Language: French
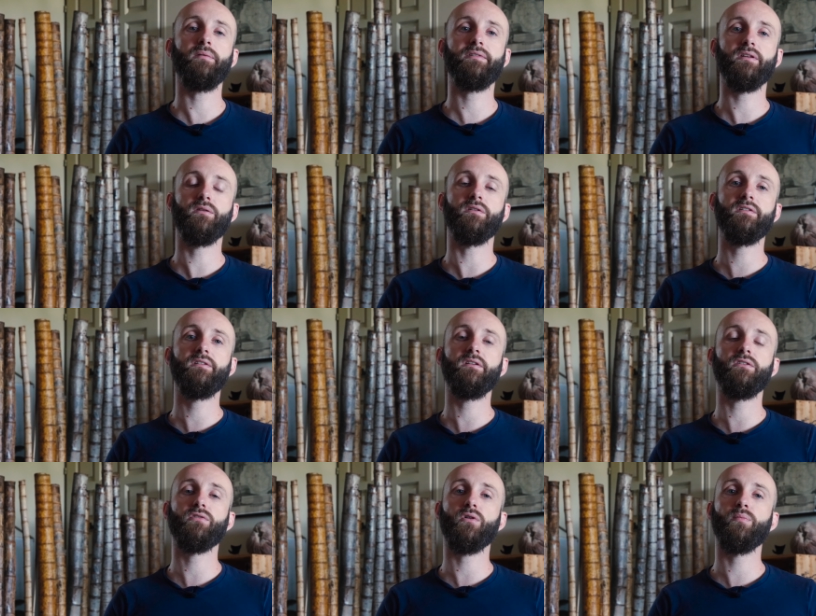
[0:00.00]
c'est que
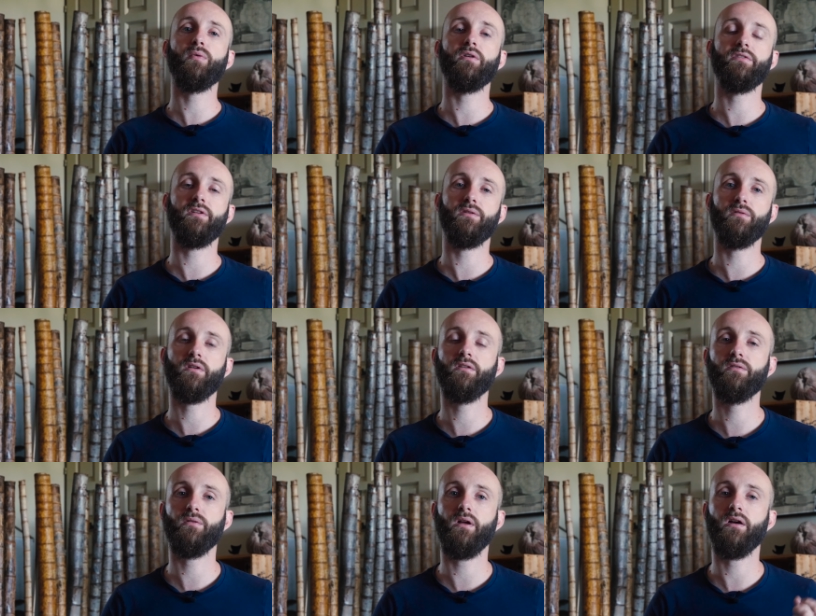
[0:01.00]
si je reprends cette
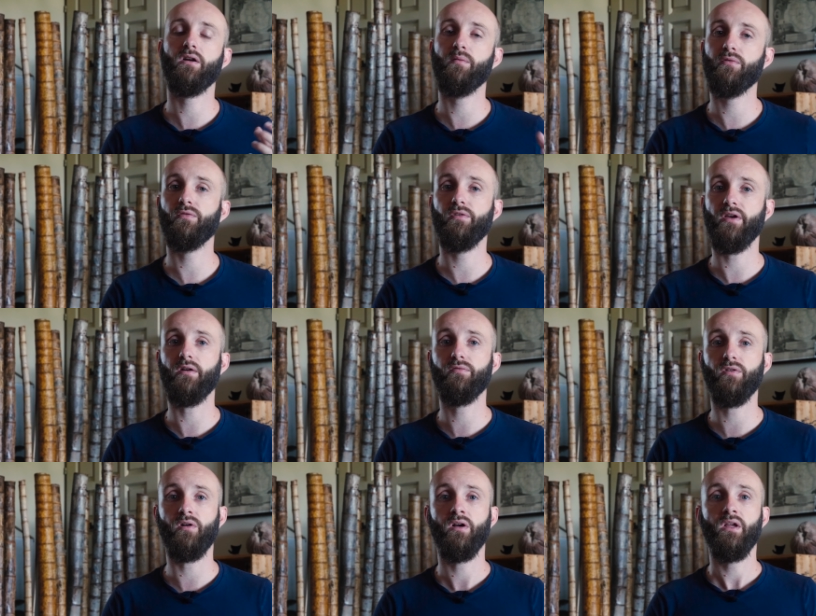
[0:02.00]
nutrition-là comme je faisais
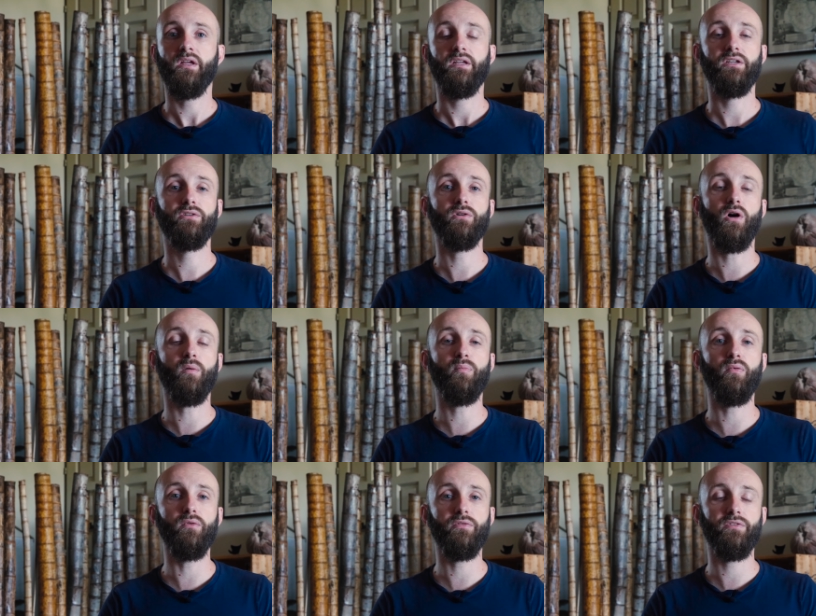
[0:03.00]
avant et que en
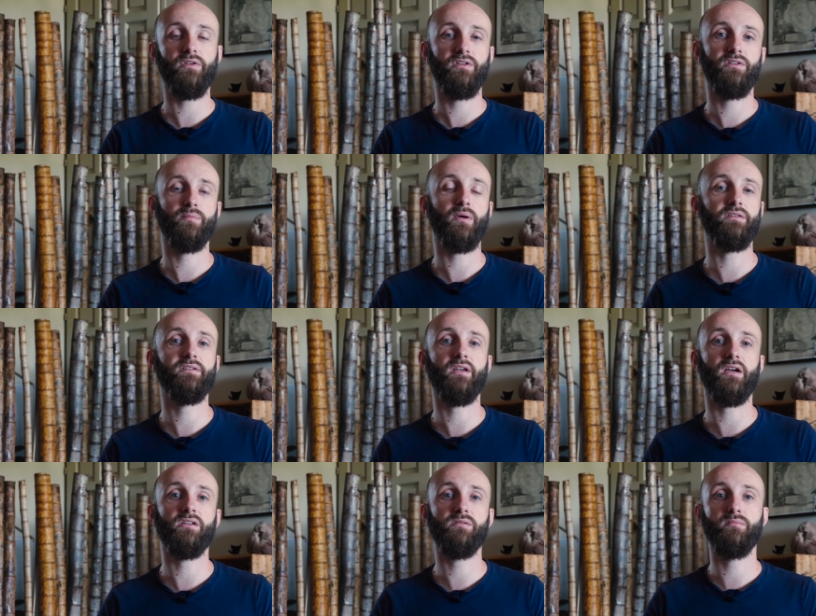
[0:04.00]
plus j'ai pratiqué
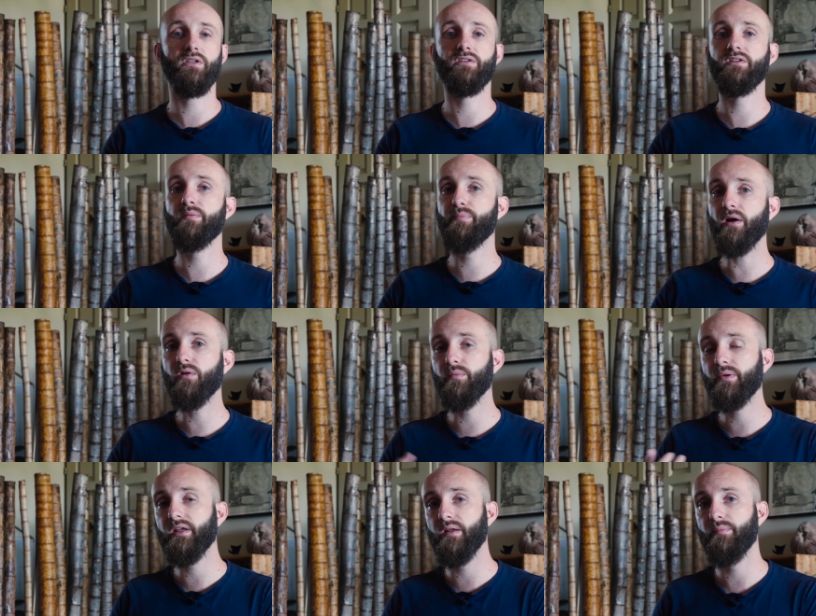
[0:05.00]
un régime mais je n'ai pas
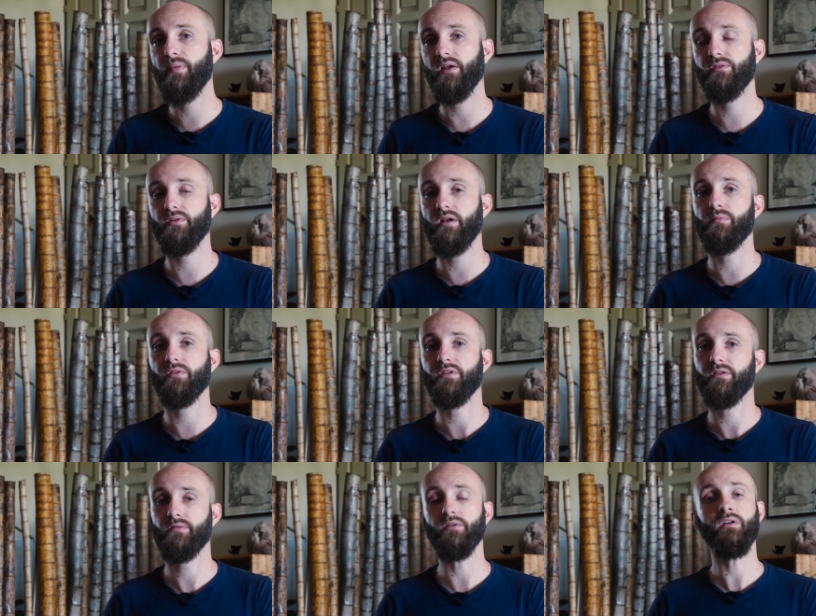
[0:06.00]
compris les bases de
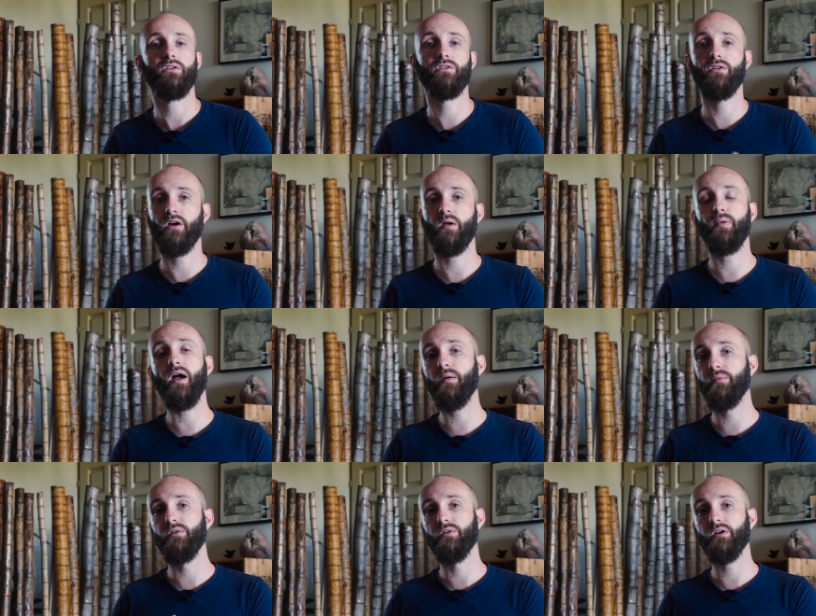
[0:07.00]
l'alimentation, je n'aurais pas
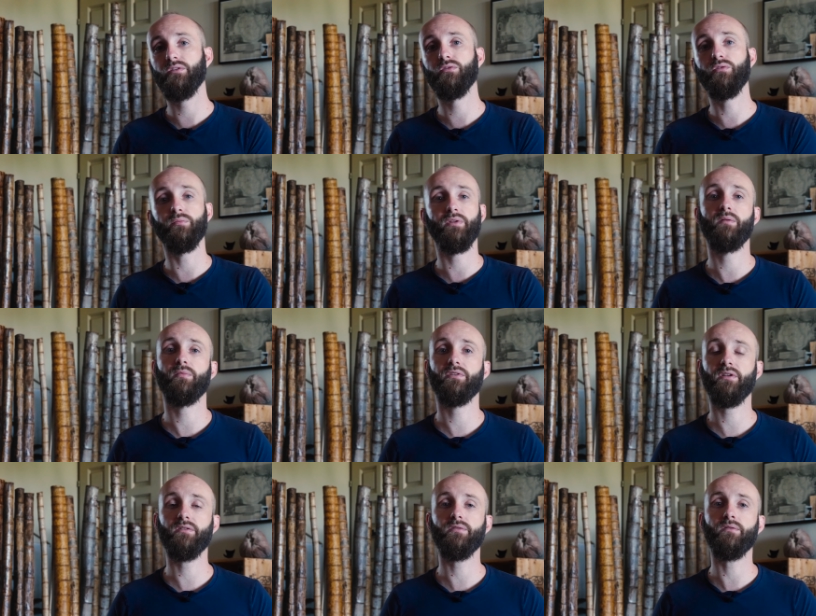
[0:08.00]
amélioré du coup mon
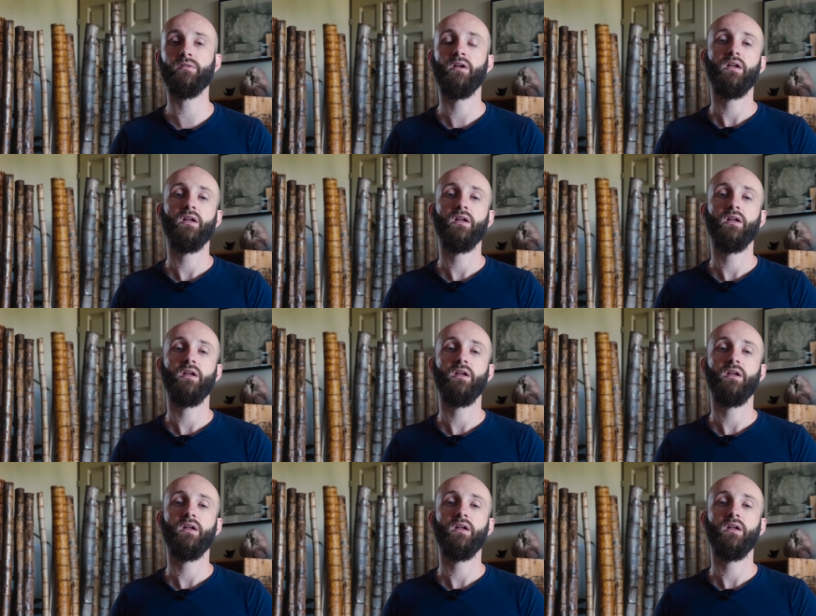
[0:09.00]
alimentation.